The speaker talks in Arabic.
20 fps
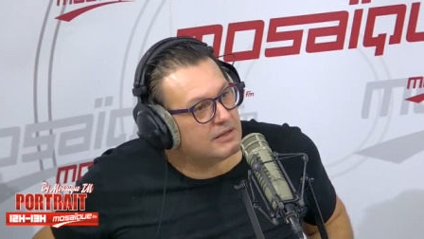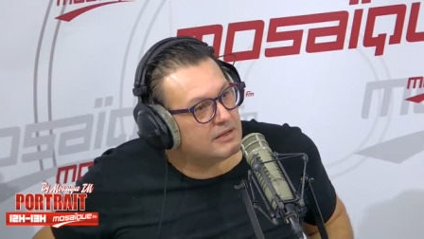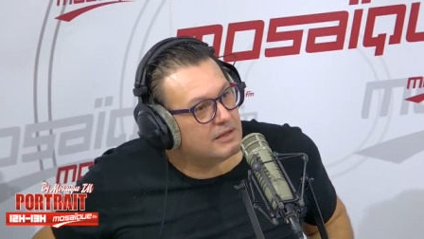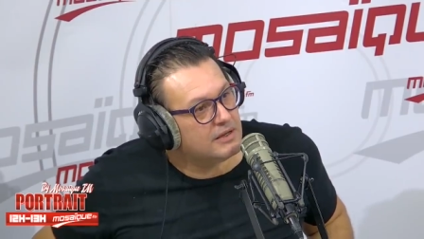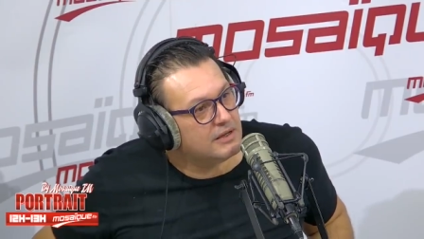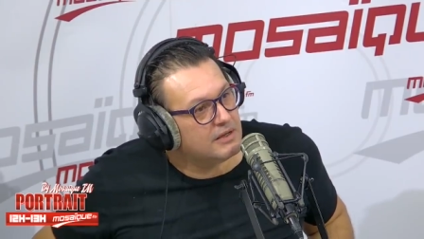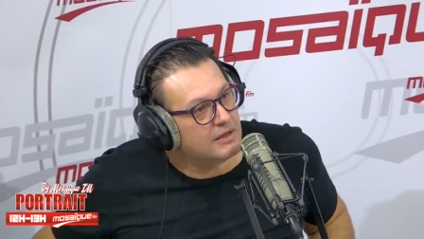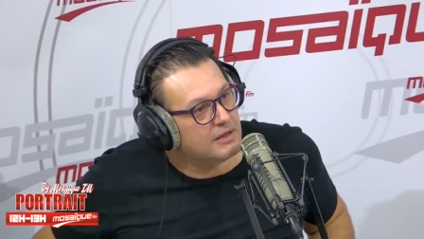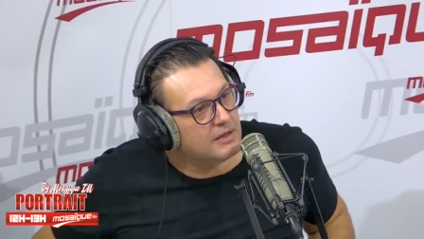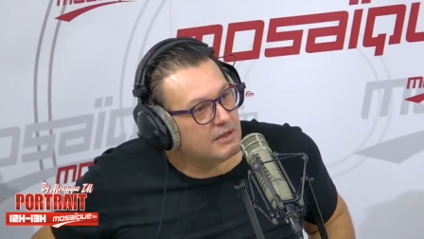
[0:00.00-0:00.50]

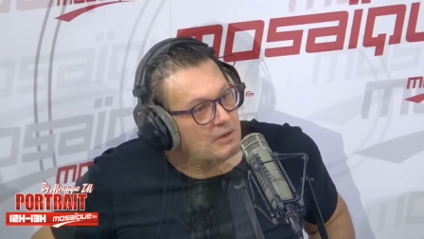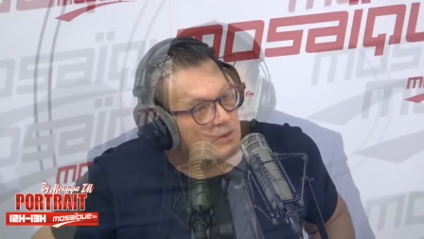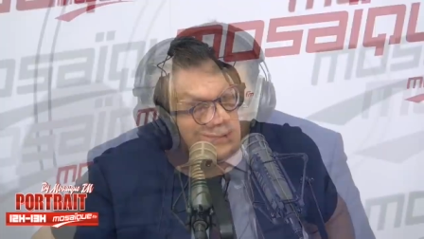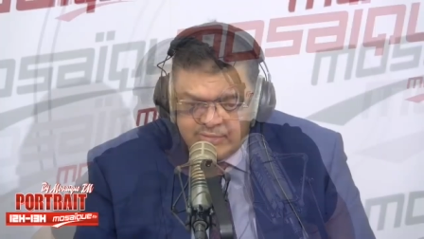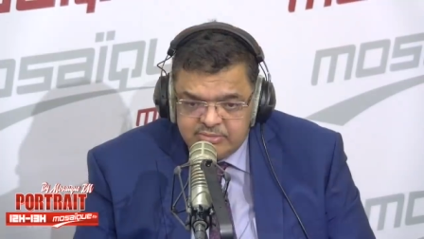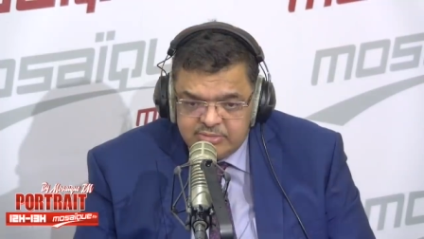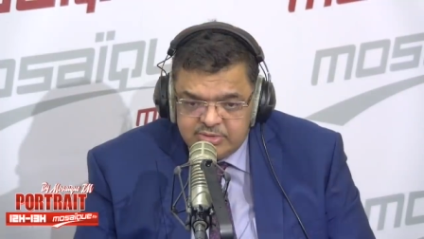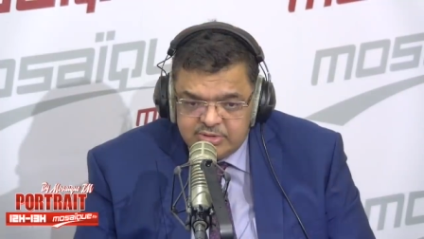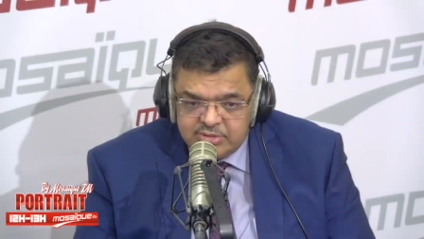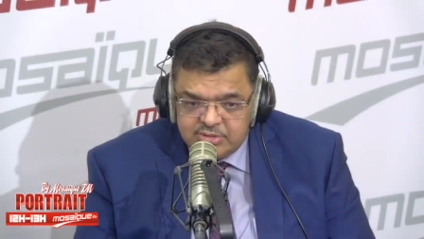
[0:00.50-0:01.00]
جوانب
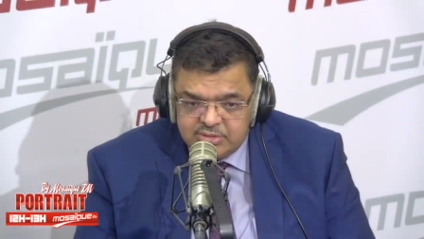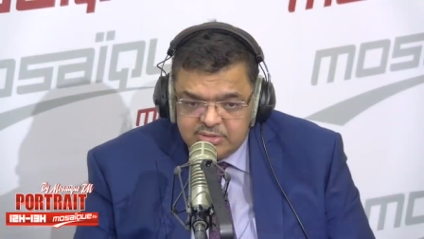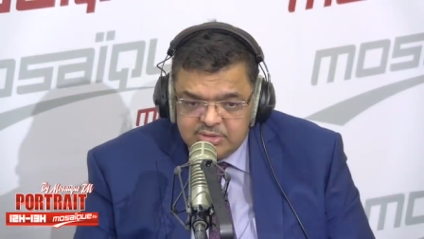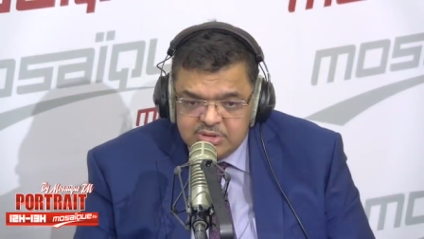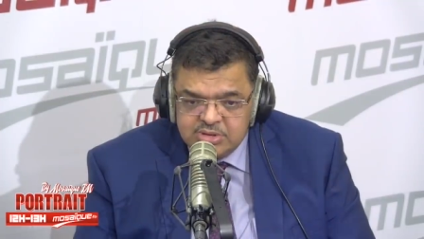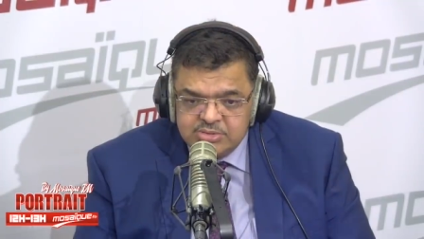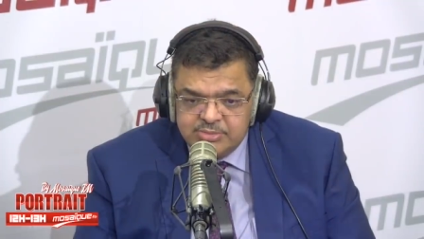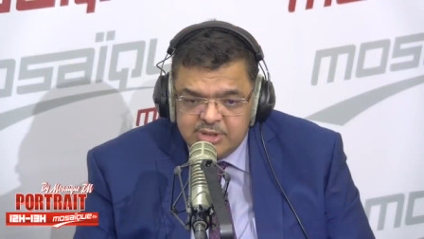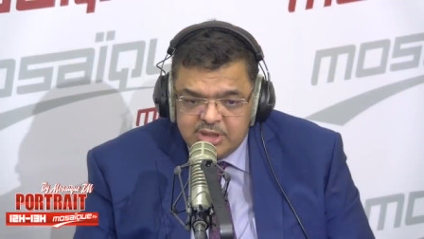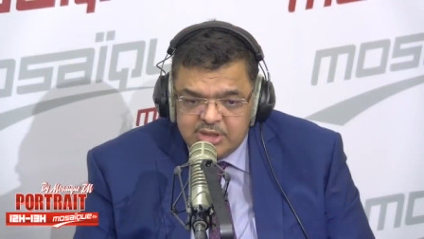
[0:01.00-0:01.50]
وهذا
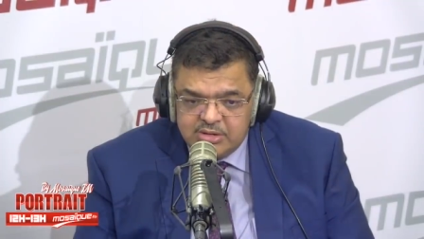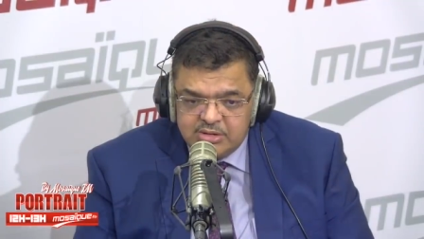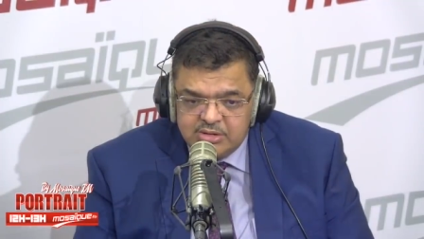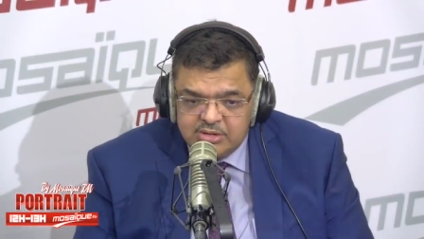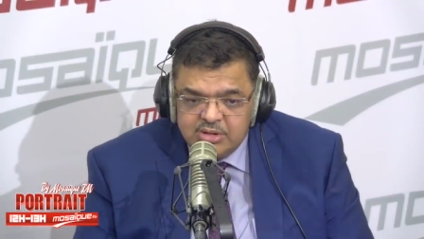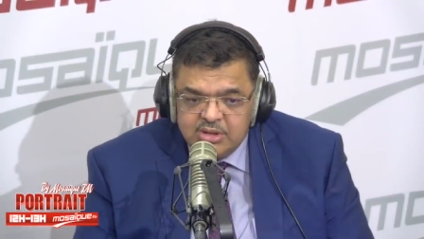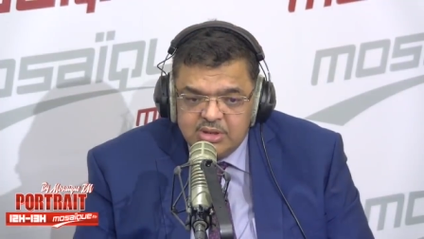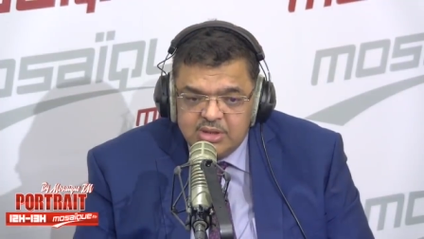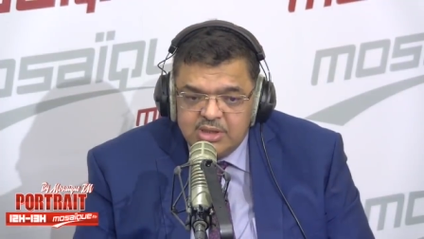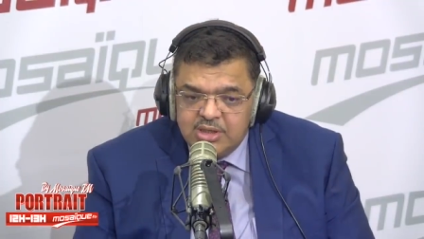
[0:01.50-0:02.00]
هذا
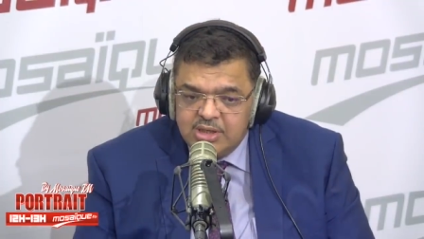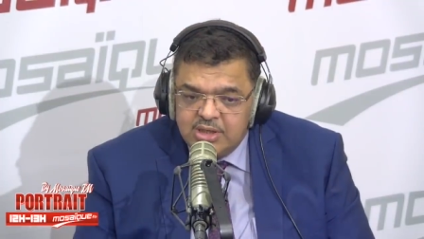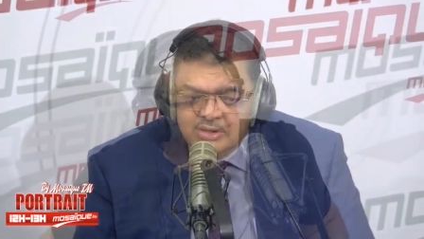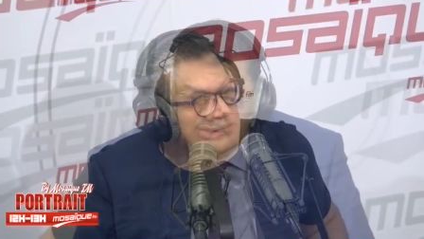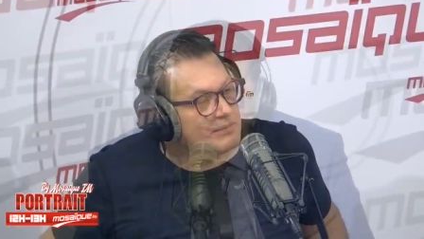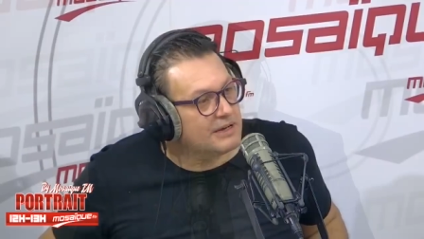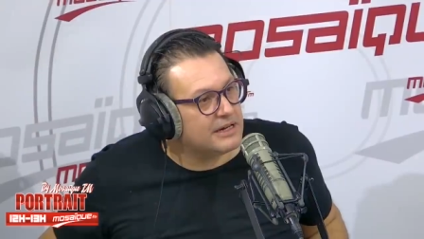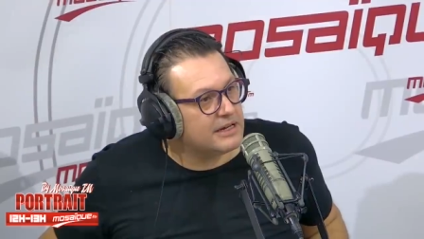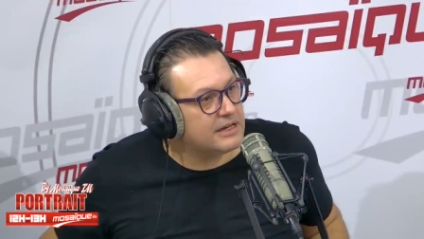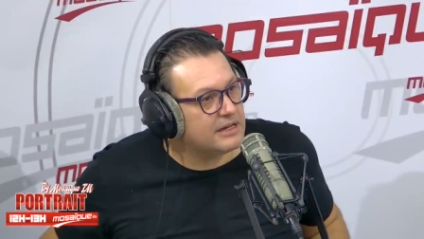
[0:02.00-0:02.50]
يبهت منك
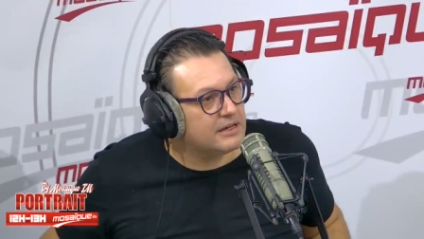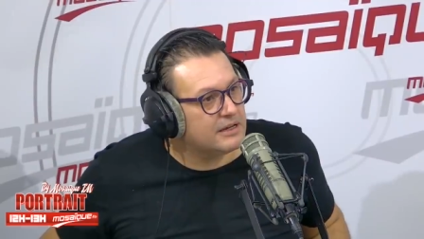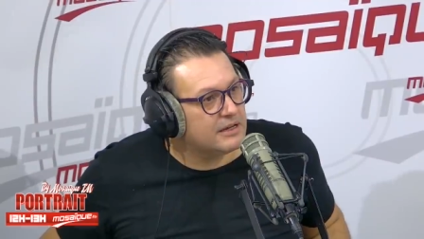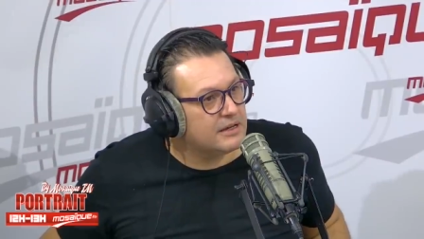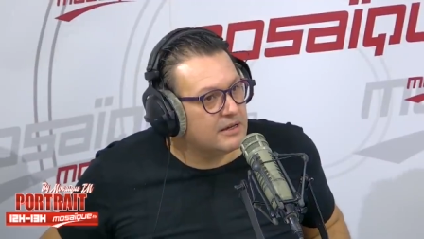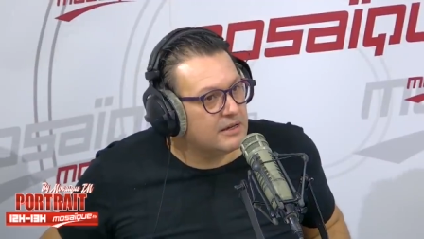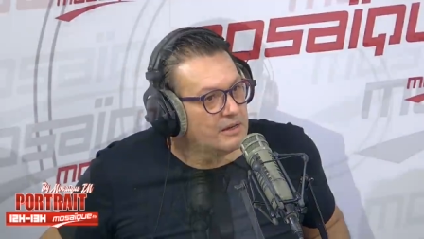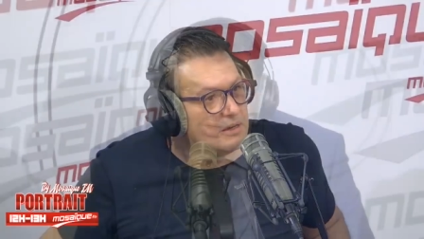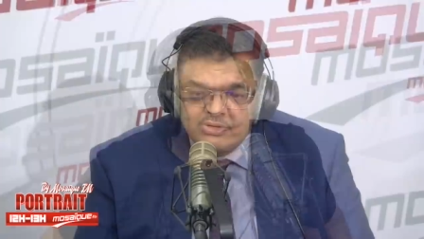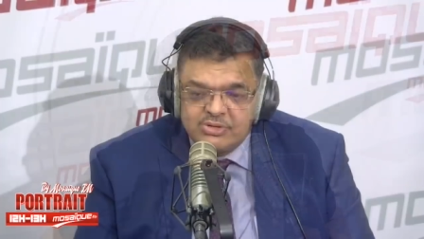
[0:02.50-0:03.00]
معناها فما
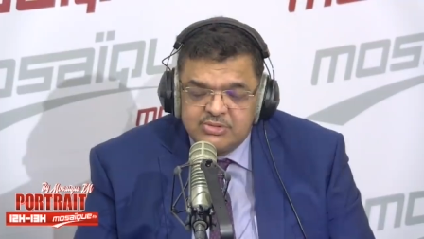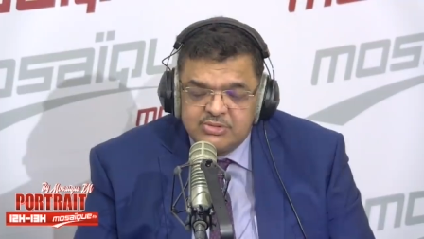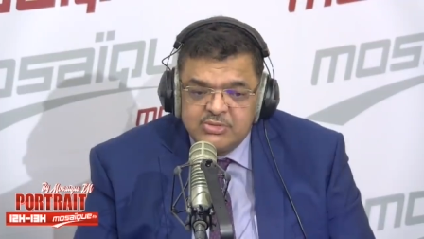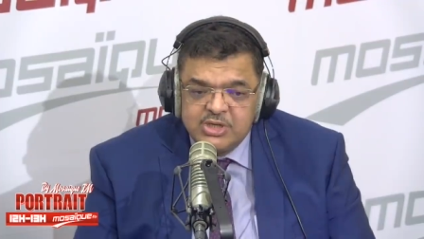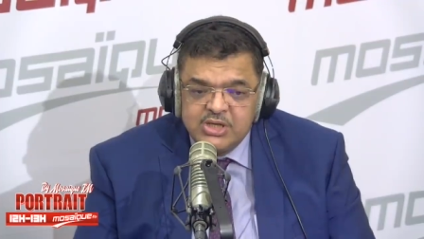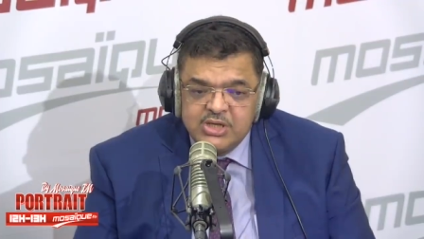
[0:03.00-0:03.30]
زوج جوانب